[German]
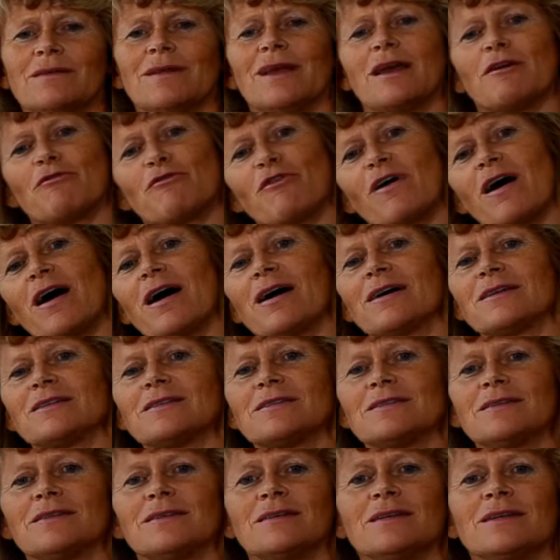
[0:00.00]
erfahren
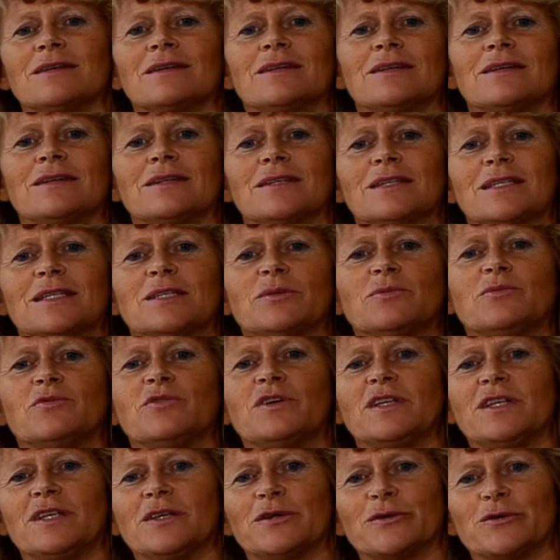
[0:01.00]
Sie in diesem
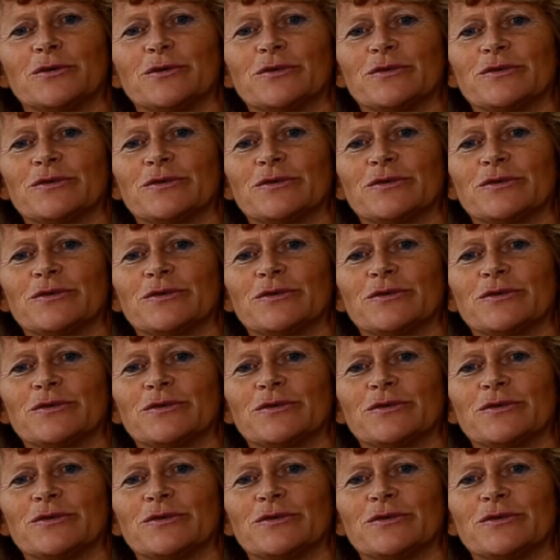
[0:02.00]
Video.